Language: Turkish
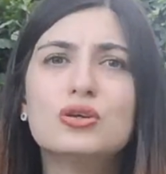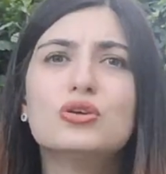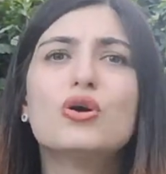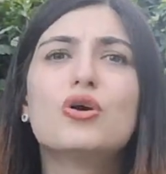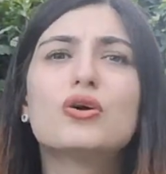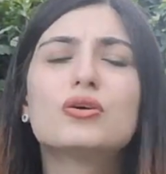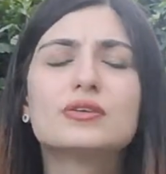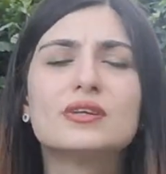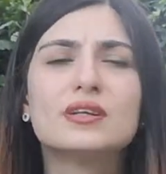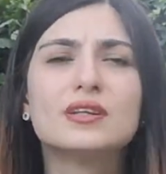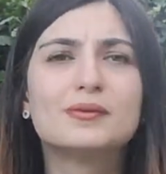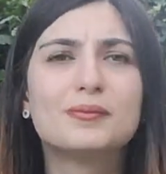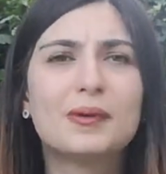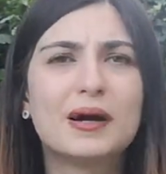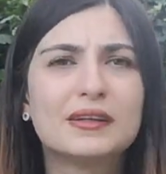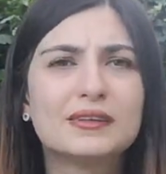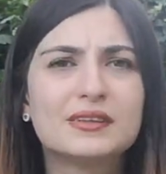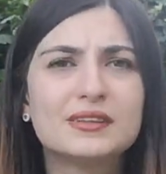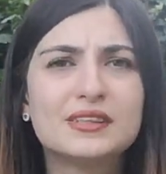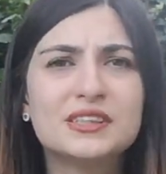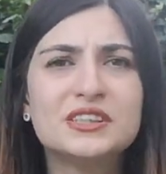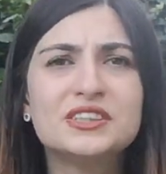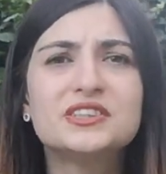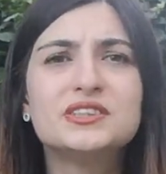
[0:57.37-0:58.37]
Yok dedi
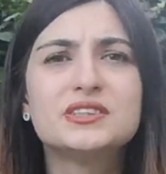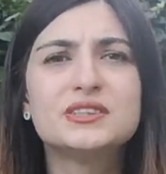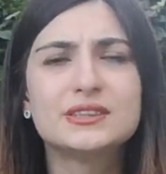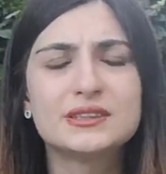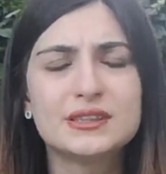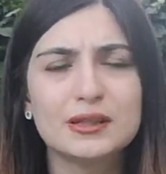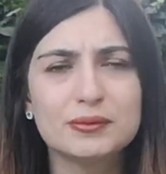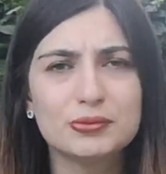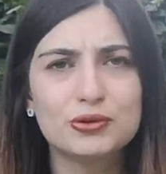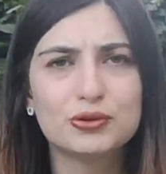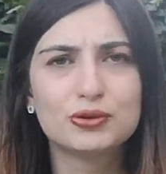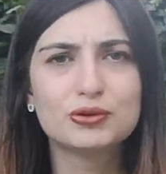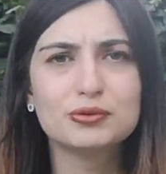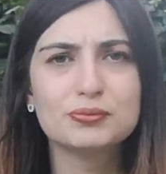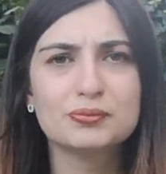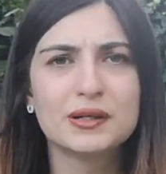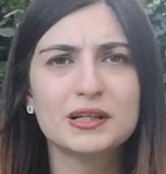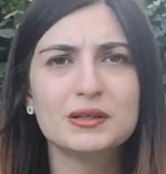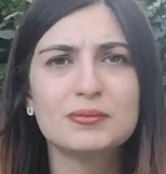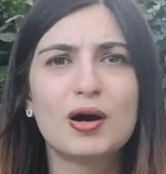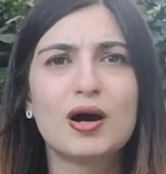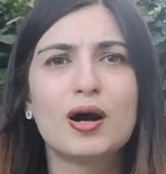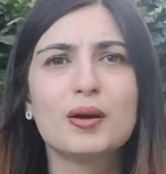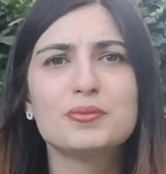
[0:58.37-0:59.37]
ben dedi hiç istemiyordum.
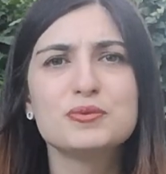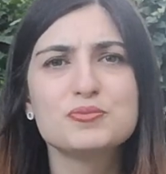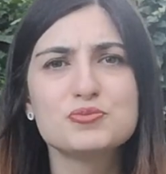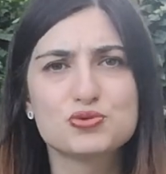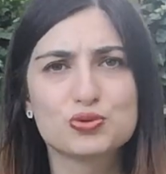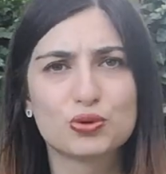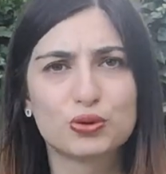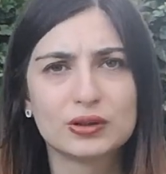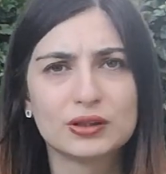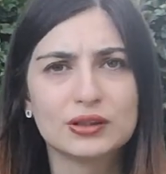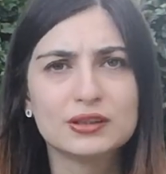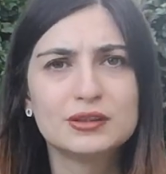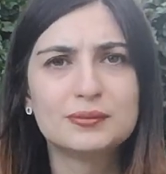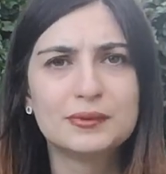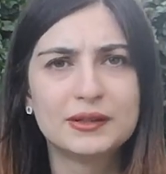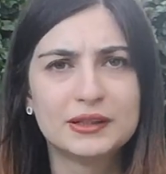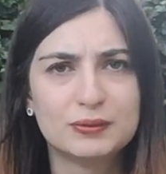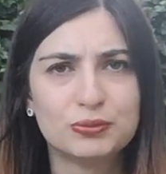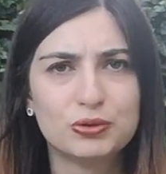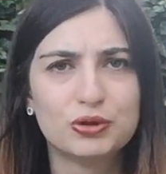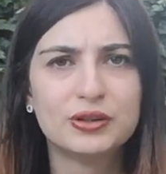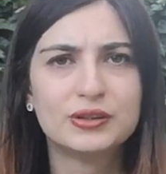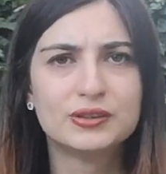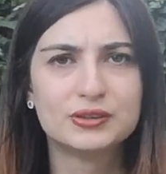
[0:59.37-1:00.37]
Benim abim zorladı
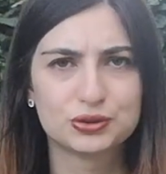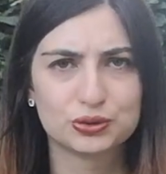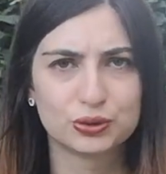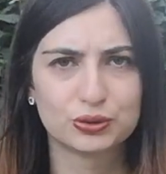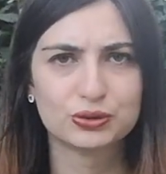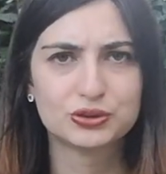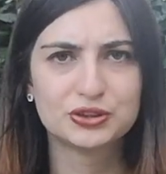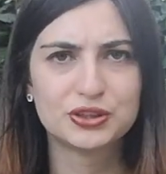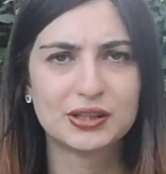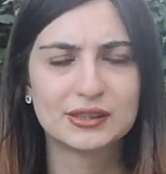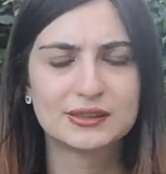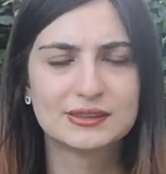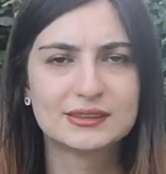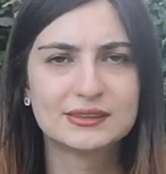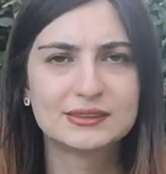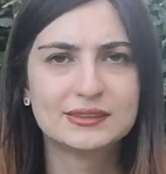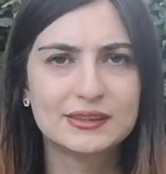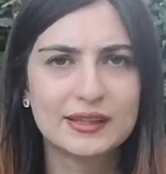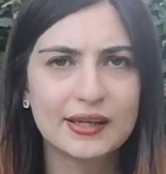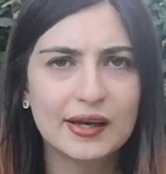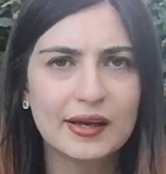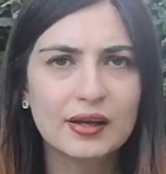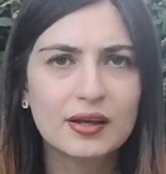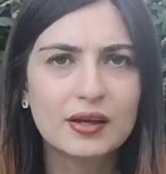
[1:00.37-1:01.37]
beni mühendis
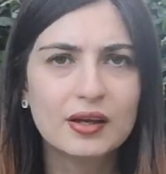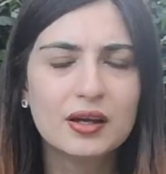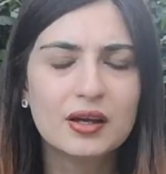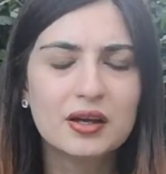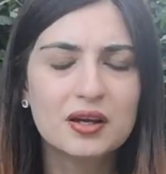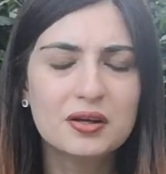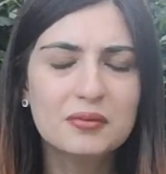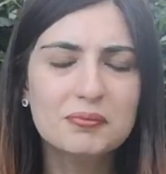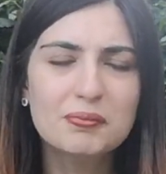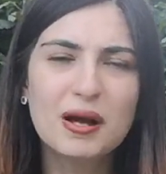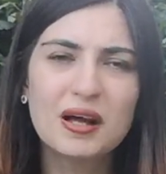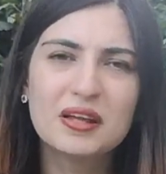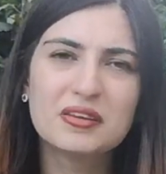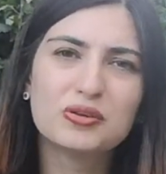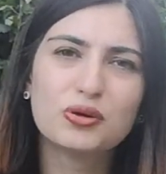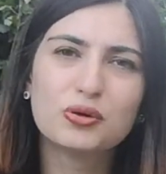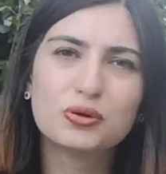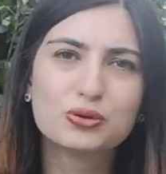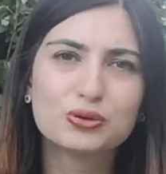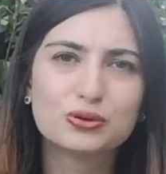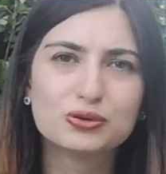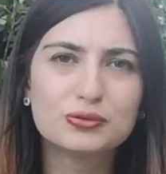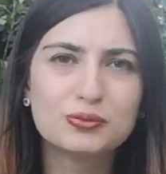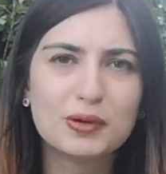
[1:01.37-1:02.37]
olacaksın diye. Ben de
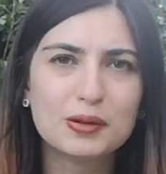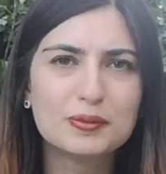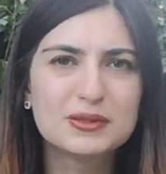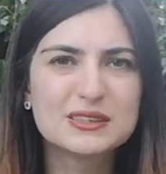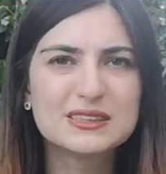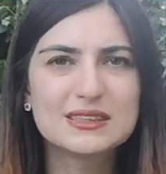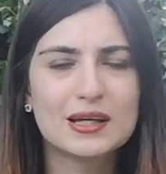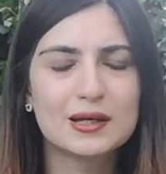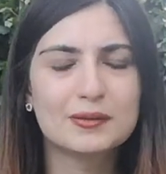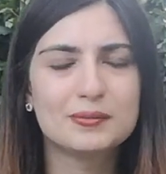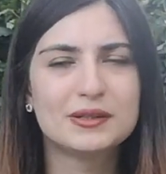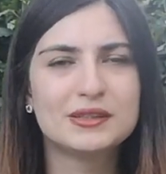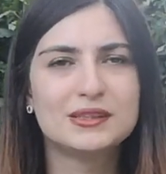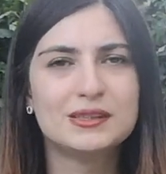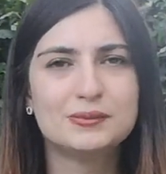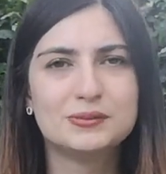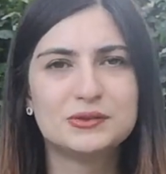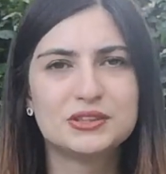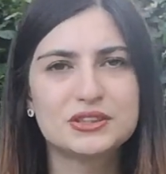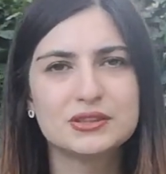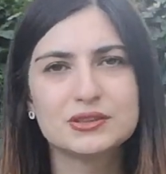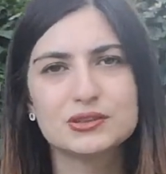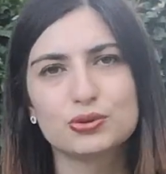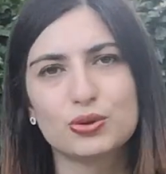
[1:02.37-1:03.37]
okudum ama
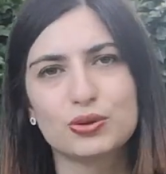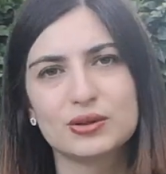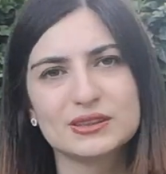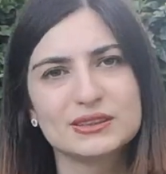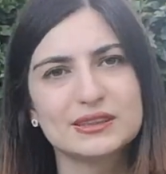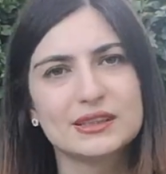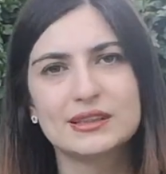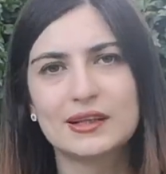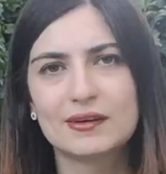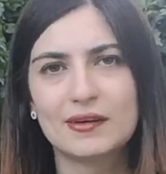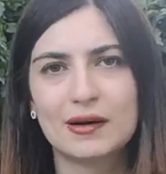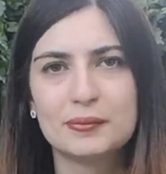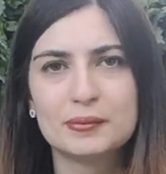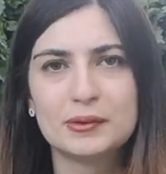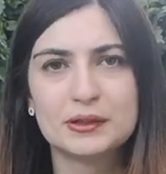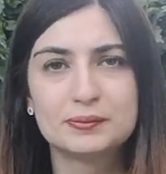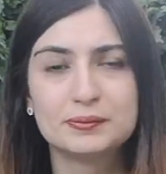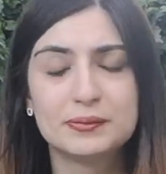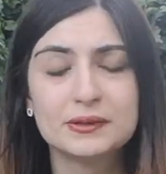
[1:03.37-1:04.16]
sevmediğim için sonrasında devam